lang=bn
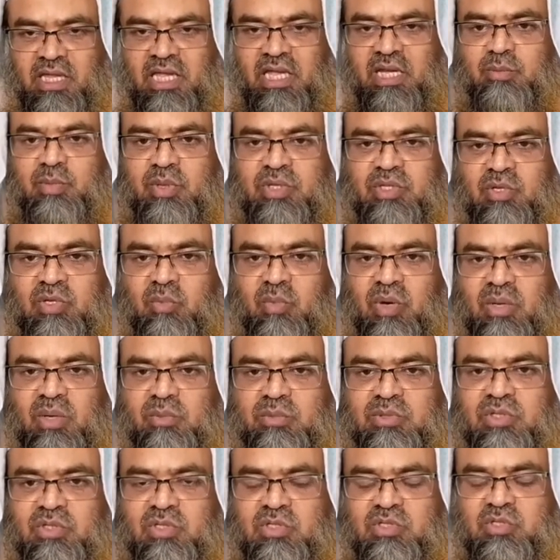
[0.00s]
একমাত্র
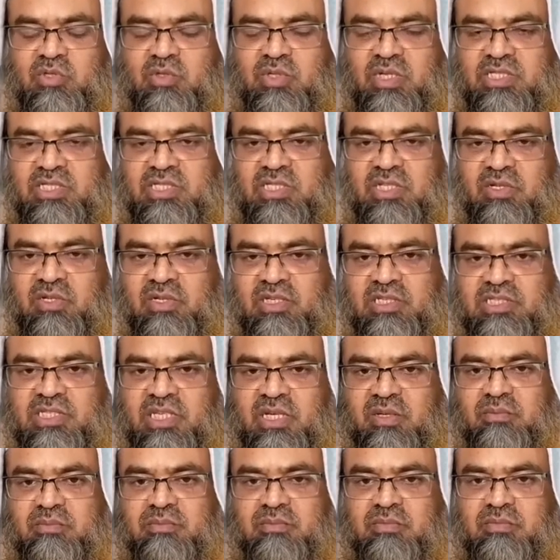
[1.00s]
মাহমুদ রসুল্লাহ সাল্লাহ
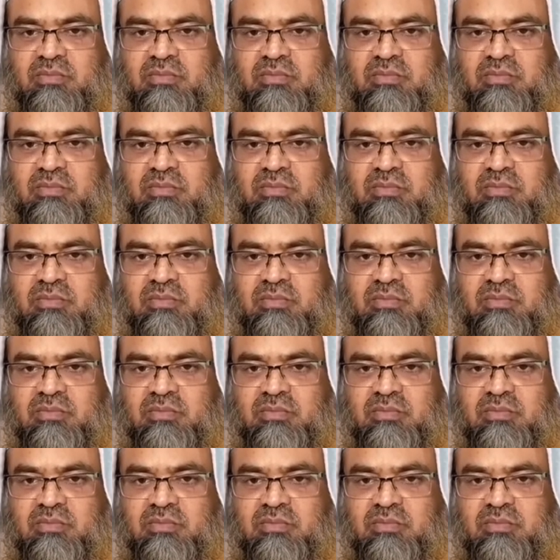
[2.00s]
ইসলাম